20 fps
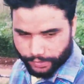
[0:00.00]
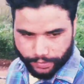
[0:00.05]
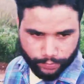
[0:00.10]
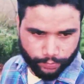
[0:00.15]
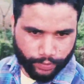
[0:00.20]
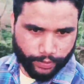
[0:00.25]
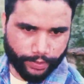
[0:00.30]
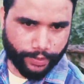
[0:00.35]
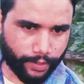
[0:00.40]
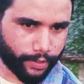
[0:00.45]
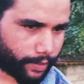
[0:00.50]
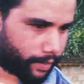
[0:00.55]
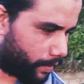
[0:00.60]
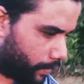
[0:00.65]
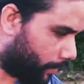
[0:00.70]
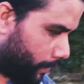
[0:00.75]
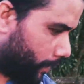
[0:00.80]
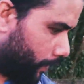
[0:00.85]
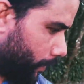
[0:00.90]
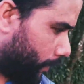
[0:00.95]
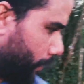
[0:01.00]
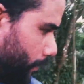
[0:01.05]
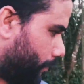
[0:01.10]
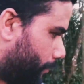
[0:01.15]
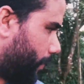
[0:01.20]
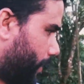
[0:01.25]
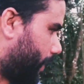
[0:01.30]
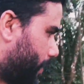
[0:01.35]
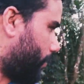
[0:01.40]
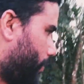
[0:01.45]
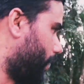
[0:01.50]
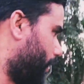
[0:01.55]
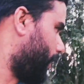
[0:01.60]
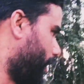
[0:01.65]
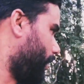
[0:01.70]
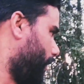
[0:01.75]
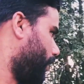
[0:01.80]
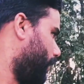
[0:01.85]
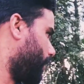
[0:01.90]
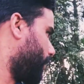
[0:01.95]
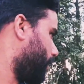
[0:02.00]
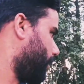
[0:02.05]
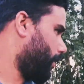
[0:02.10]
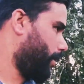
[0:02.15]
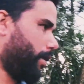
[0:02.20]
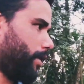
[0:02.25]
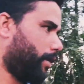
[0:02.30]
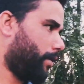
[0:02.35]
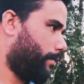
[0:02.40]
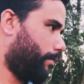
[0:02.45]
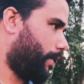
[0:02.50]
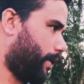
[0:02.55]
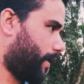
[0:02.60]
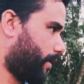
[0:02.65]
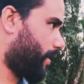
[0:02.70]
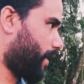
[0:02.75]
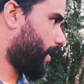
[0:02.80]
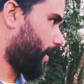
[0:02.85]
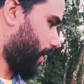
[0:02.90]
उधर एक बड़ा वाला बड़ा वाला